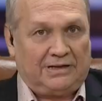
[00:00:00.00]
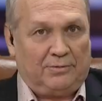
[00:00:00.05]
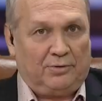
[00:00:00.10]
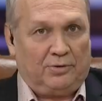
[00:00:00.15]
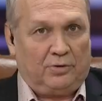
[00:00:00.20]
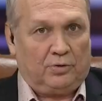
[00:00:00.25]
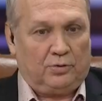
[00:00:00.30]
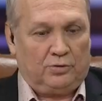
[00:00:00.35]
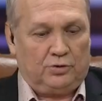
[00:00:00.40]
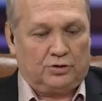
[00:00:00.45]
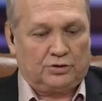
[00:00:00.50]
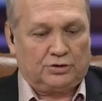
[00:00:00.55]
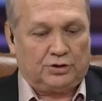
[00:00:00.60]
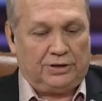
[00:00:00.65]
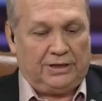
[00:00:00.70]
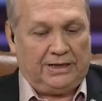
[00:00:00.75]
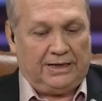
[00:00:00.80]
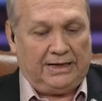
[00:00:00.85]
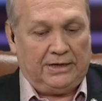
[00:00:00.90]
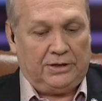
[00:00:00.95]
estamos
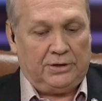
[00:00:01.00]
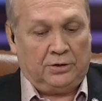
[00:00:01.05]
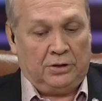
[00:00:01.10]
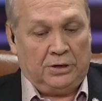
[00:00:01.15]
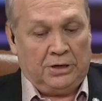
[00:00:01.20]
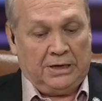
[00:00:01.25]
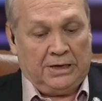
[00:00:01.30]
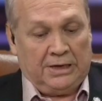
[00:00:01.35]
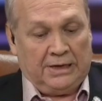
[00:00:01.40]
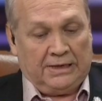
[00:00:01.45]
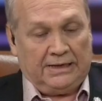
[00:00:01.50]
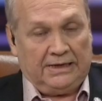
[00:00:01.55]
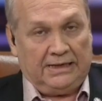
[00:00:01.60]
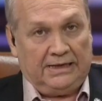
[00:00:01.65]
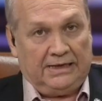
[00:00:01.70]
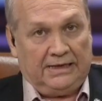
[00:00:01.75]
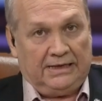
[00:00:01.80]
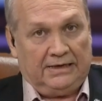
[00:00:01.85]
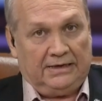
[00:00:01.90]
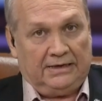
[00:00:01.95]
orgullosos de ello
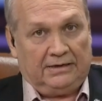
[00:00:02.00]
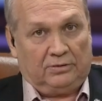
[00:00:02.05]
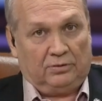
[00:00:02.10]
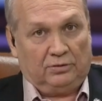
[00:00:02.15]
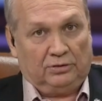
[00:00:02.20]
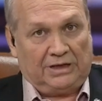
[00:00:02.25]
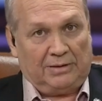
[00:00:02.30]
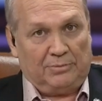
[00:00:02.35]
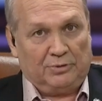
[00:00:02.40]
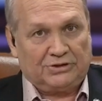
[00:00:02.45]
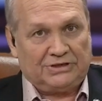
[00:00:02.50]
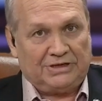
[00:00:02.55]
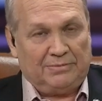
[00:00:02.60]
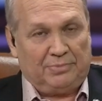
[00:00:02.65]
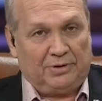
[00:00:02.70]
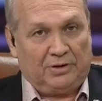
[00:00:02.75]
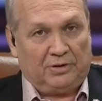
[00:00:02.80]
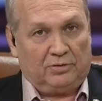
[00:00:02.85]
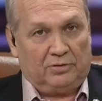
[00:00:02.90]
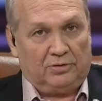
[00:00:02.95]
y contamos
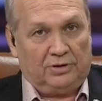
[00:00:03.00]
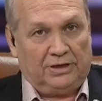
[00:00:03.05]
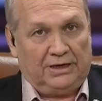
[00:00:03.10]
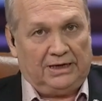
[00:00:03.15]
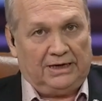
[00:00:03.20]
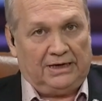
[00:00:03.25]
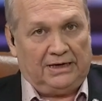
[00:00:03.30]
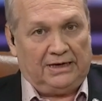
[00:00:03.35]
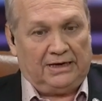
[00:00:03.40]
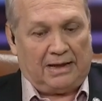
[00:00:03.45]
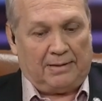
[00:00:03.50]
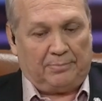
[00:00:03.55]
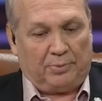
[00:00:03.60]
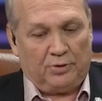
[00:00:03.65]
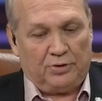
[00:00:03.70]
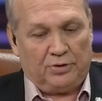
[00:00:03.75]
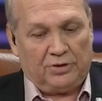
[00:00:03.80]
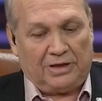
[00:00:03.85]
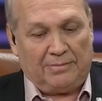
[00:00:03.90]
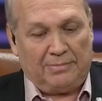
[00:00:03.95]
siempre con el
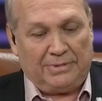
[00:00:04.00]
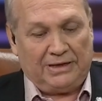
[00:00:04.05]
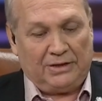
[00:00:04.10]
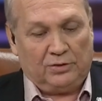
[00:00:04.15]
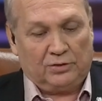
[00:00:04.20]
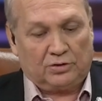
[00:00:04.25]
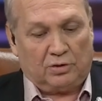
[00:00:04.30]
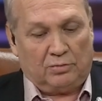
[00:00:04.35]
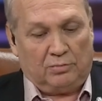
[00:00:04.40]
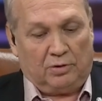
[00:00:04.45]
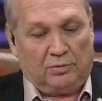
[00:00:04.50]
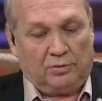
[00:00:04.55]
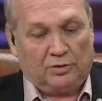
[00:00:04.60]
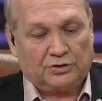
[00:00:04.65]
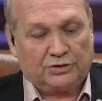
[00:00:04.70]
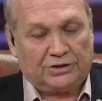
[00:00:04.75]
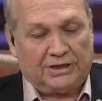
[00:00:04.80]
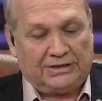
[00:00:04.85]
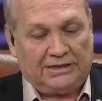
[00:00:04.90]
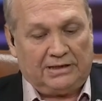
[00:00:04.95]
apoyo de amigos como
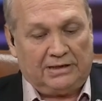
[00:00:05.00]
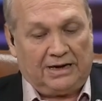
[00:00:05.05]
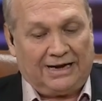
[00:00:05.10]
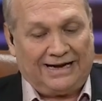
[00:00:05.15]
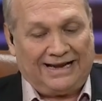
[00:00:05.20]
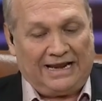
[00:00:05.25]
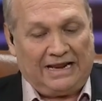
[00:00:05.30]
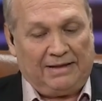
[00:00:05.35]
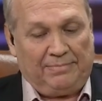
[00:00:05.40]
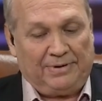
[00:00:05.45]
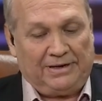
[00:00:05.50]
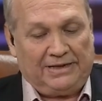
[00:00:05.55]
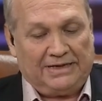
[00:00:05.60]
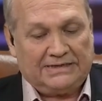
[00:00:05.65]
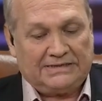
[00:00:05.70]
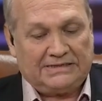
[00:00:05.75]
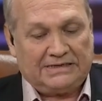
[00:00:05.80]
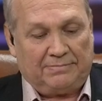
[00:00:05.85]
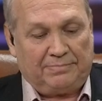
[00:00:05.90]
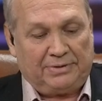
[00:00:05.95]
vos que tiene gran
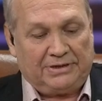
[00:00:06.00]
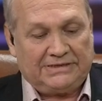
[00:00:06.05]
experiencia.